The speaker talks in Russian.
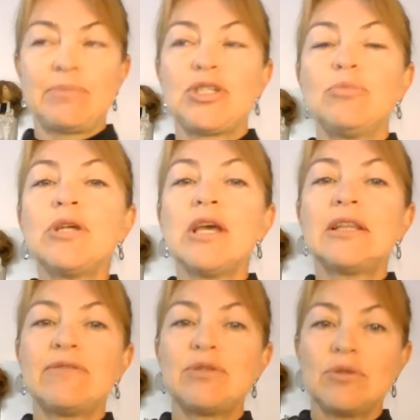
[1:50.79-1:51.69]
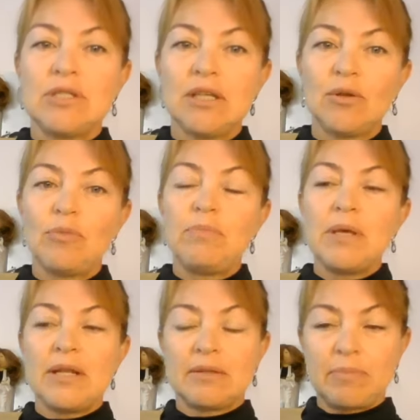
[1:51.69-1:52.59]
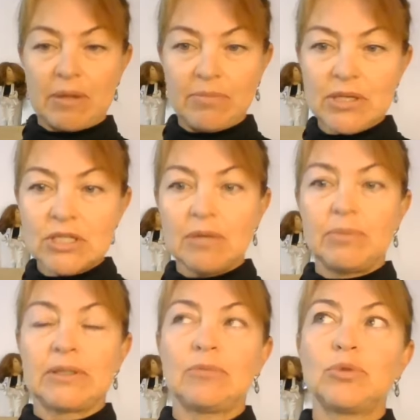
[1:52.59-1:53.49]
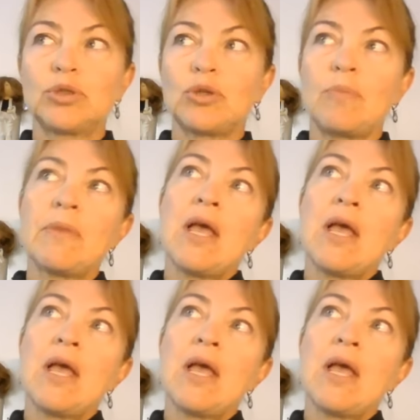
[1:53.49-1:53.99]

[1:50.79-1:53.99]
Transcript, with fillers: Почему я это все делаю перед пробежкой? Потому что